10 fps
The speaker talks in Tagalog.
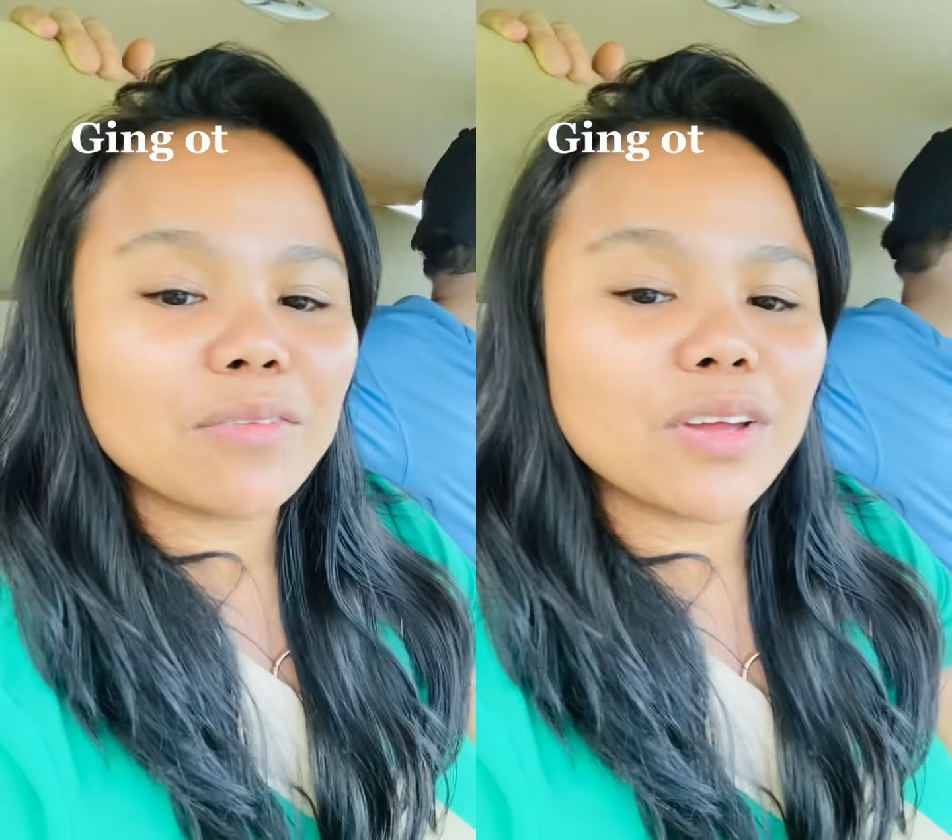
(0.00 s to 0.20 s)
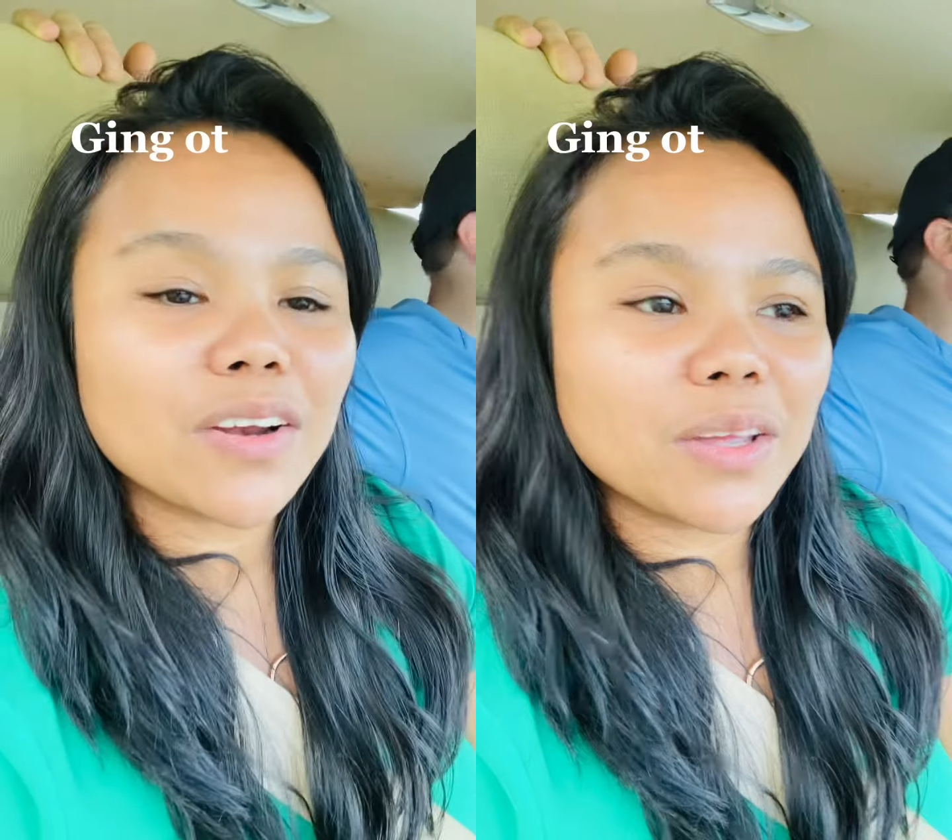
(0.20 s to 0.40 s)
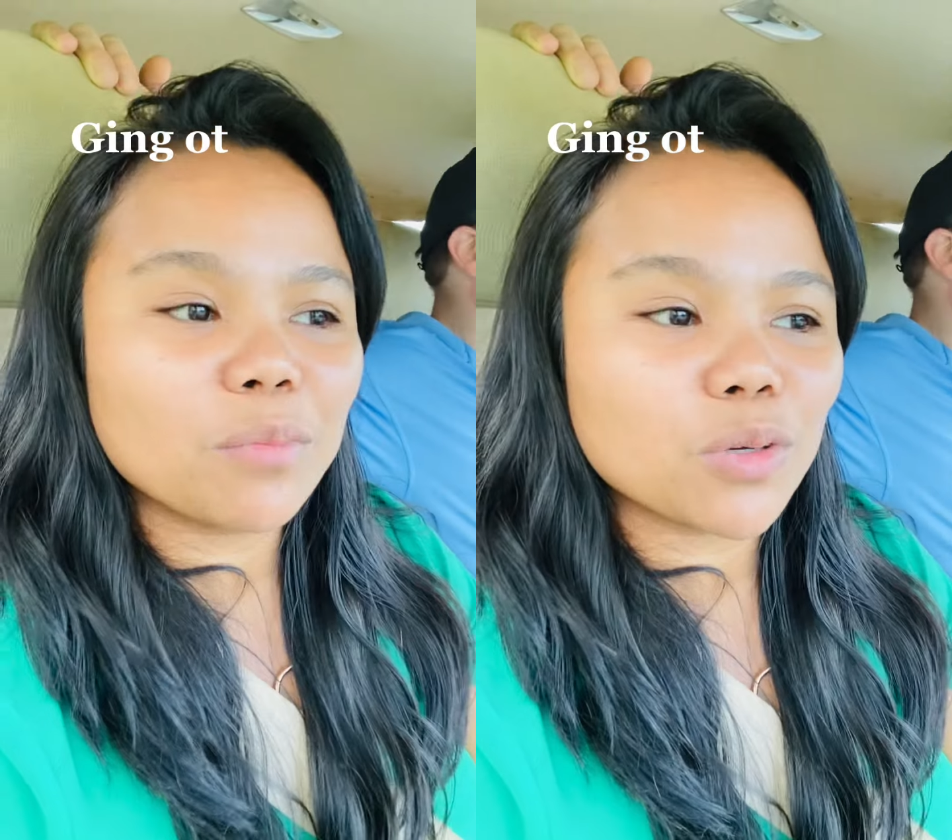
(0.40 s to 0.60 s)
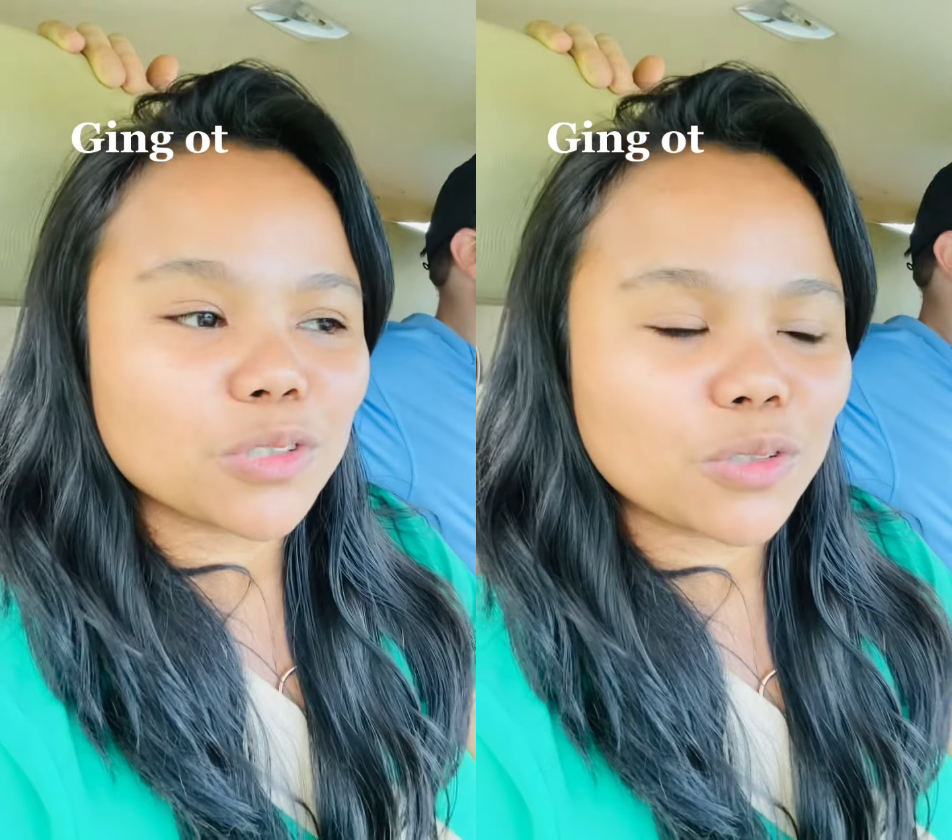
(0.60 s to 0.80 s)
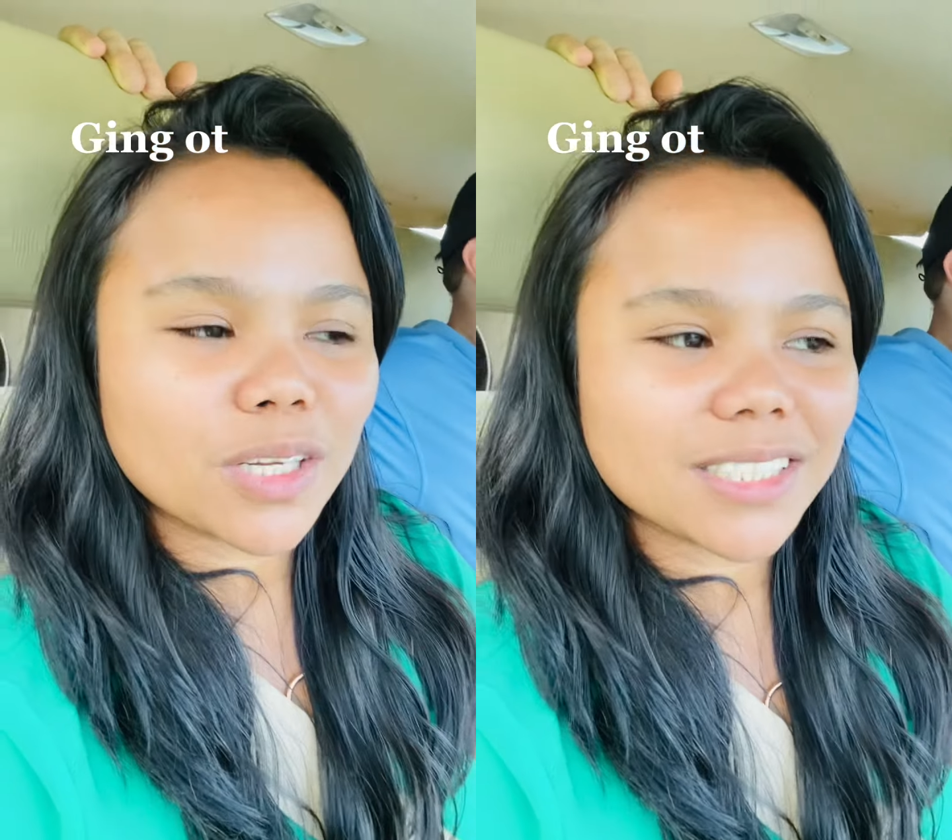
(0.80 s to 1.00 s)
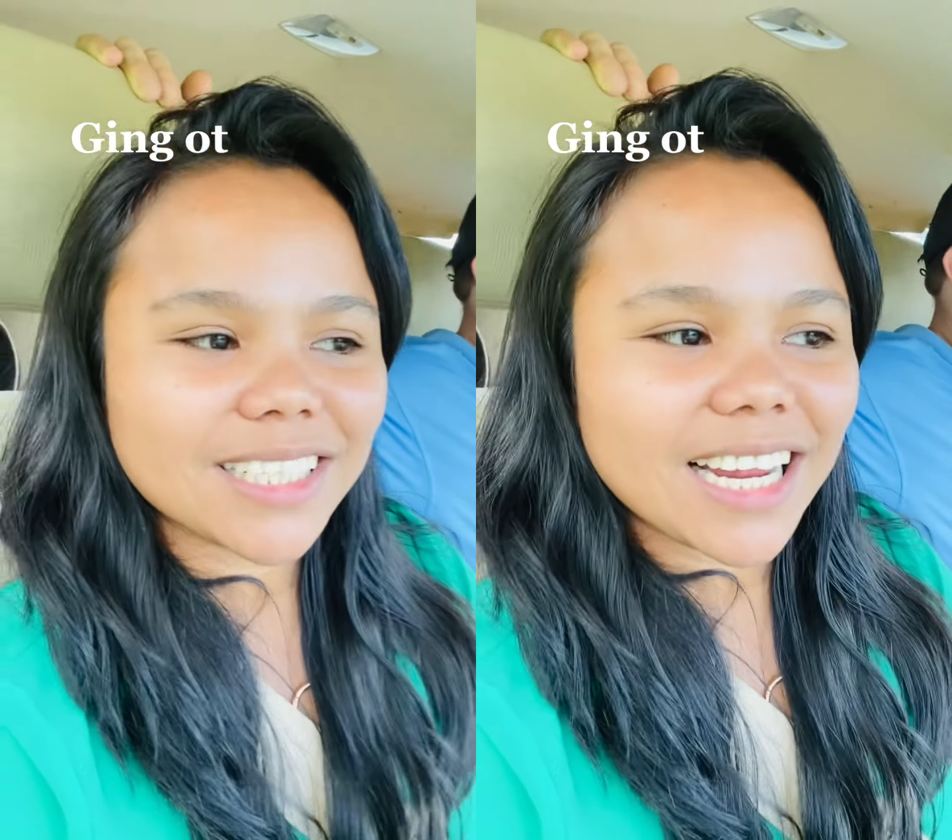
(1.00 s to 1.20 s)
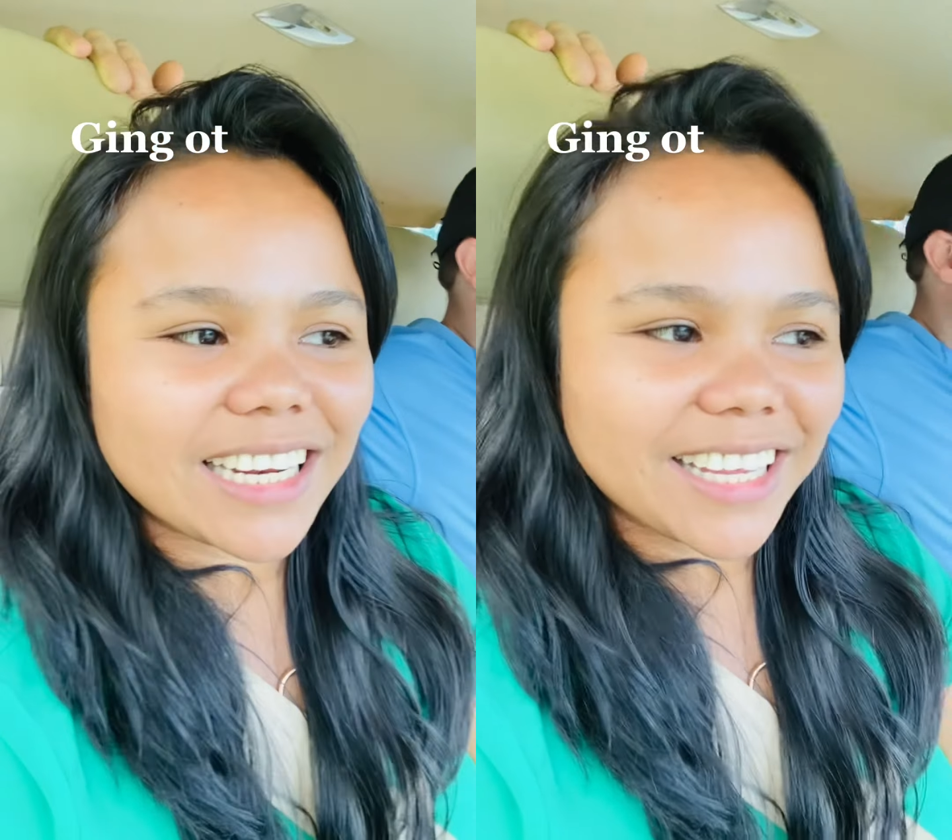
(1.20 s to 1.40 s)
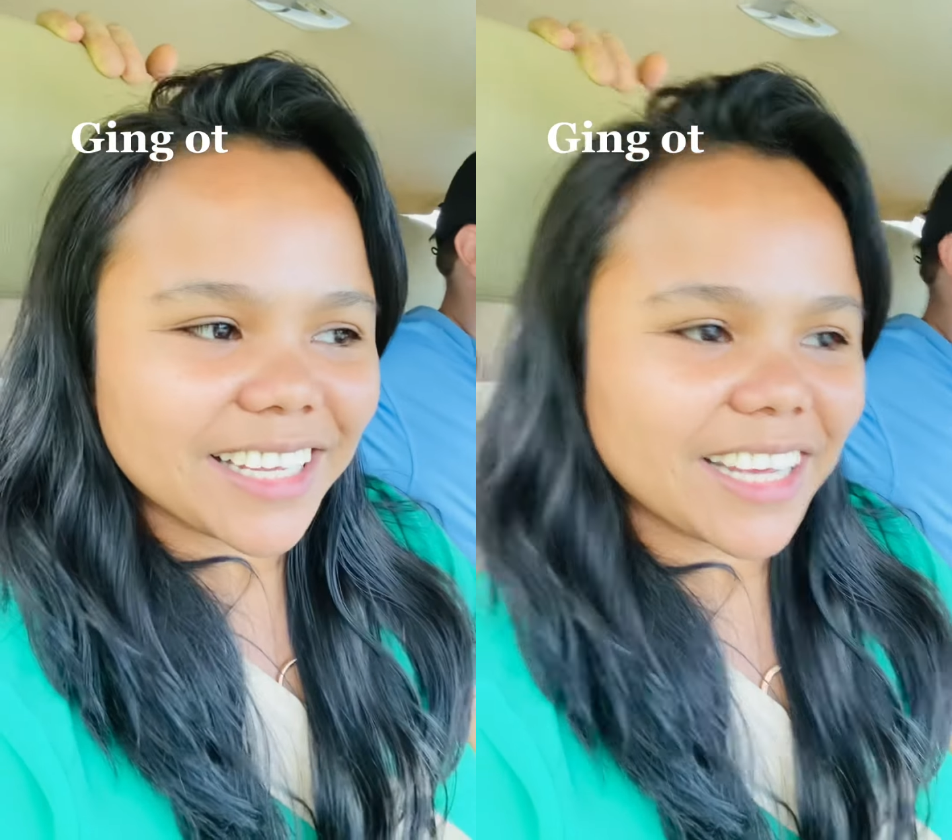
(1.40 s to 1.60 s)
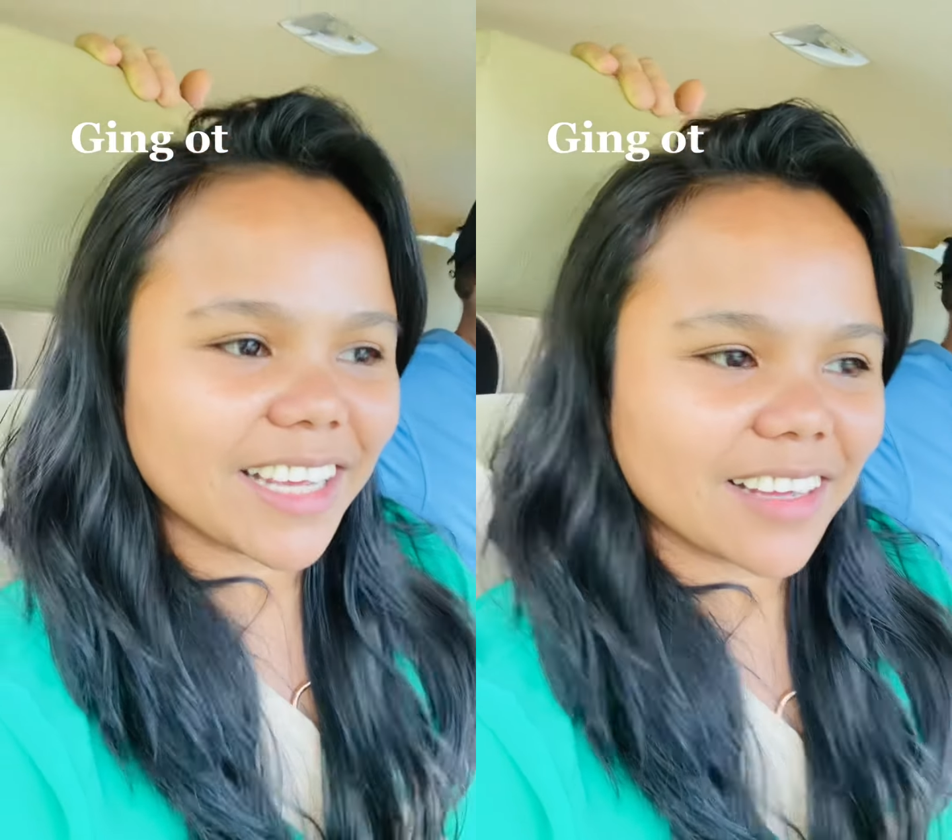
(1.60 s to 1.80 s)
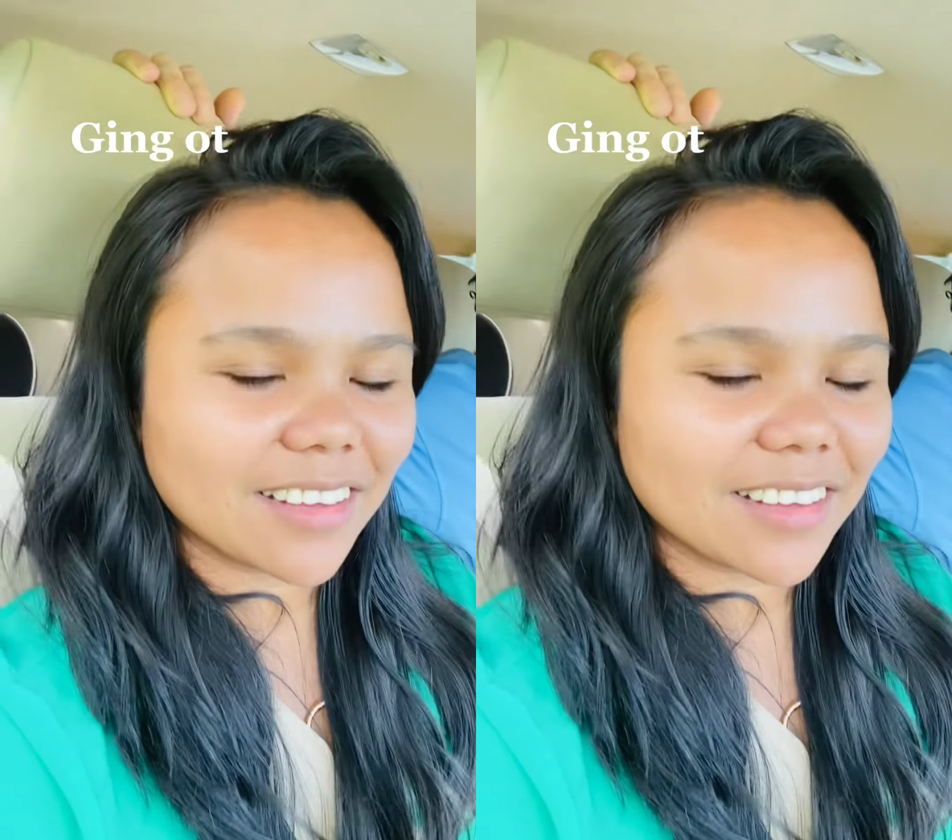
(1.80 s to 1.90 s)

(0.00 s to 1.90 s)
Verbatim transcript: very emotional si Nanay Ding.